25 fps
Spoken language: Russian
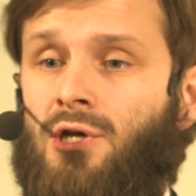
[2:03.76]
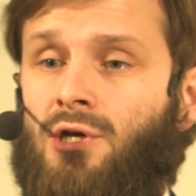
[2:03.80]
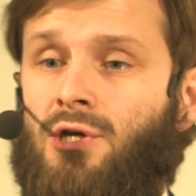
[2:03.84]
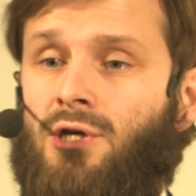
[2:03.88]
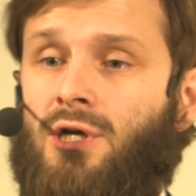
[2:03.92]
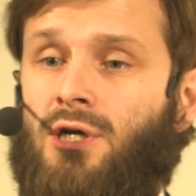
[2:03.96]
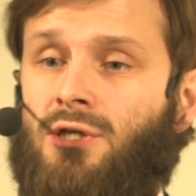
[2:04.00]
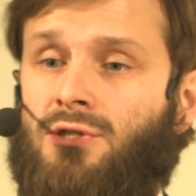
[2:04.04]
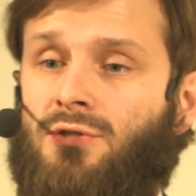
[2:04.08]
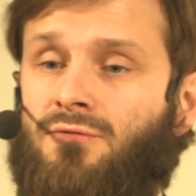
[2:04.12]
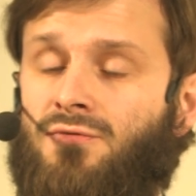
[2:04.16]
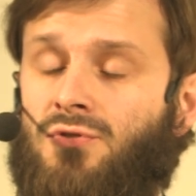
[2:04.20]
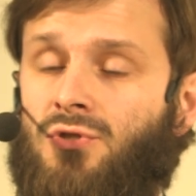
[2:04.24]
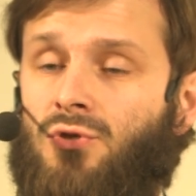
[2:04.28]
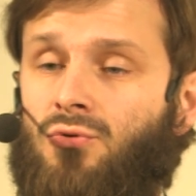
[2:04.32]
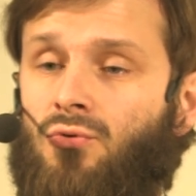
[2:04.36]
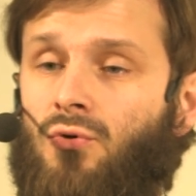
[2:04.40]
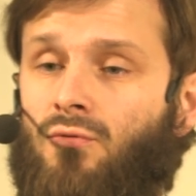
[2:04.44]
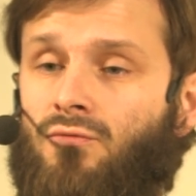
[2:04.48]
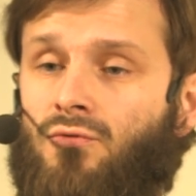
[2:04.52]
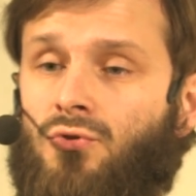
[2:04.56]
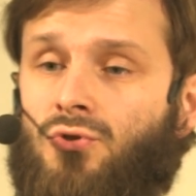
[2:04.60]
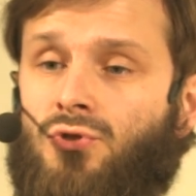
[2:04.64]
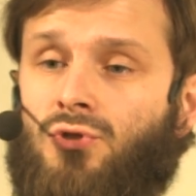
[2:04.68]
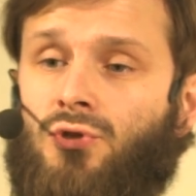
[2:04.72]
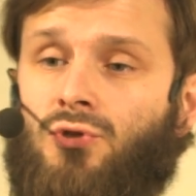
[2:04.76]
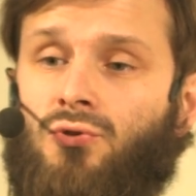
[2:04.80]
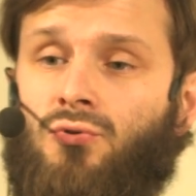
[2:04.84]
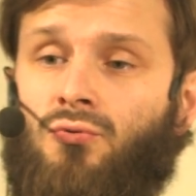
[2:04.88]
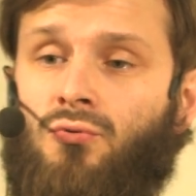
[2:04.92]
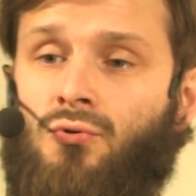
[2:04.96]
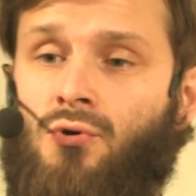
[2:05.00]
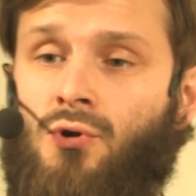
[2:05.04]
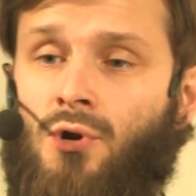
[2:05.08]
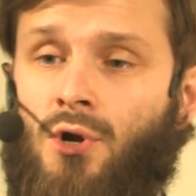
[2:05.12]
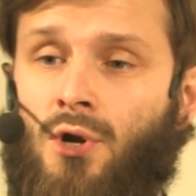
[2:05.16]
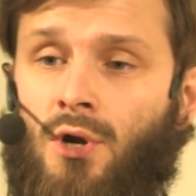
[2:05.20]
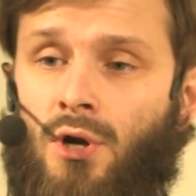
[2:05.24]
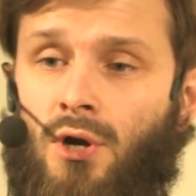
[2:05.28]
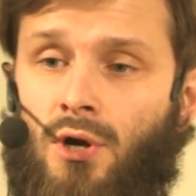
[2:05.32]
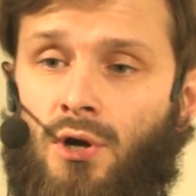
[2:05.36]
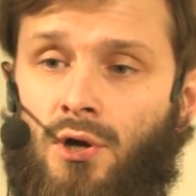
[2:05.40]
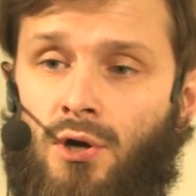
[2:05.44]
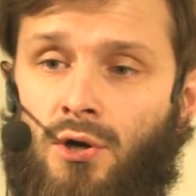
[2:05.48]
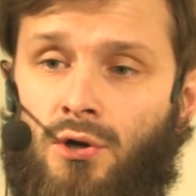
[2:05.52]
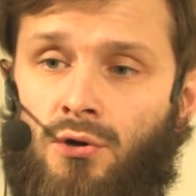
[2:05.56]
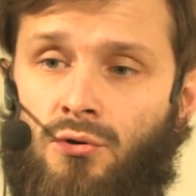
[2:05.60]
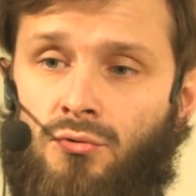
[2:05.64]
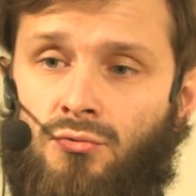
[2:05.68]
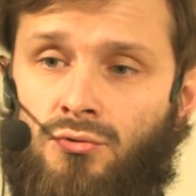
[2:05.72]
их как-то в церковную среду,
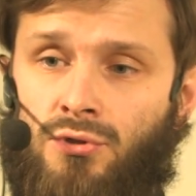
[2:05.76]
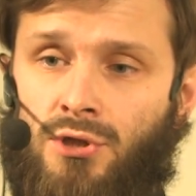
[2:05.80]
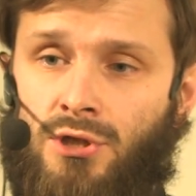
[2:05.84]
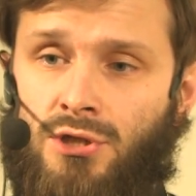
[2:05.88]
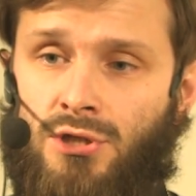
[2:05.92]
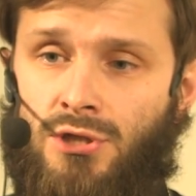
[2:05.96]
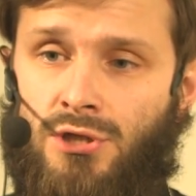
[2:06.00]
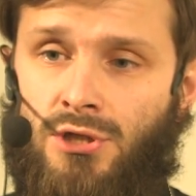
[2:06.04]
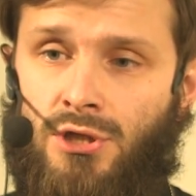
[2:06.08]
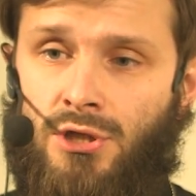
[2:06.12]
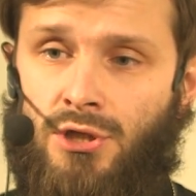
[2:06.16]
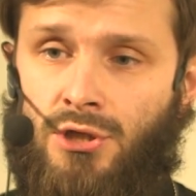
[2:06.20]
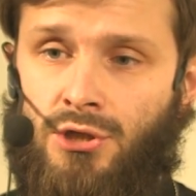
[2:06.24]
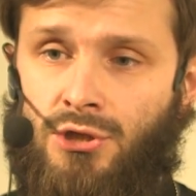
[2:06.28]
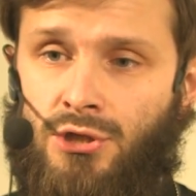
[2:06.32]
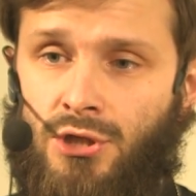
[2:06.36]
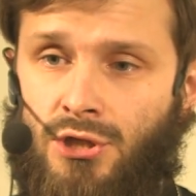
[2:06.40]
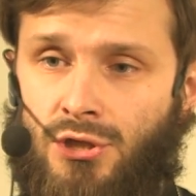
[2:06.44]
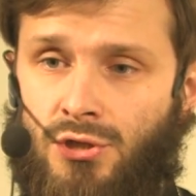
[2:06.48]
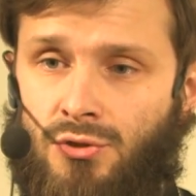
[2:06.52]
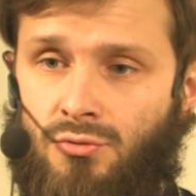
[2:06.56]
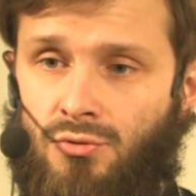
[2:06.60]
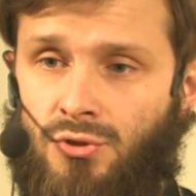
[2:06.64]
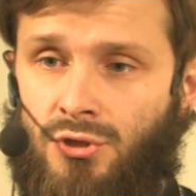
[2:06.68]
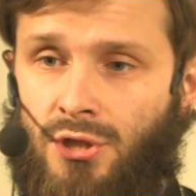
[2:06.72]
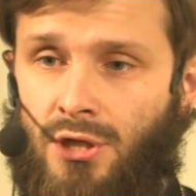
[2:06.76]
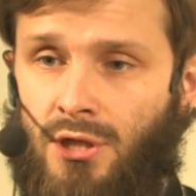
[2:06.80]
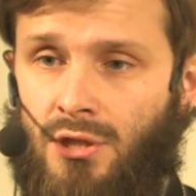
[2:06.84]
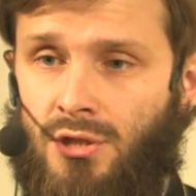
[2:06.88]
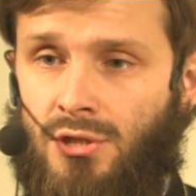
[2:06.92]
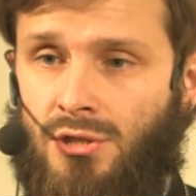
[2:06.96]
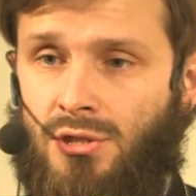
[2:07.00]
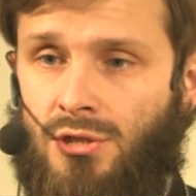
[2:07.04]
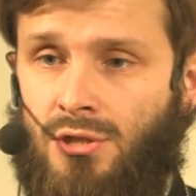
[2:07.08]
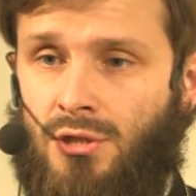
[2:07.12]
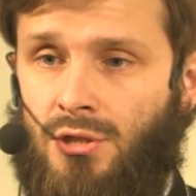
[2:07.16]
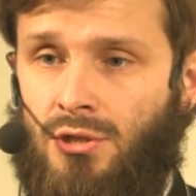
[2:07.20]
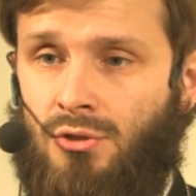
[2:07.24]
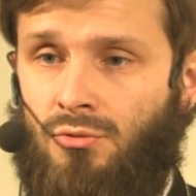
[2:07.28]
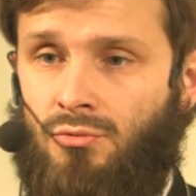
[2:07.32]
у нас часто утерялось,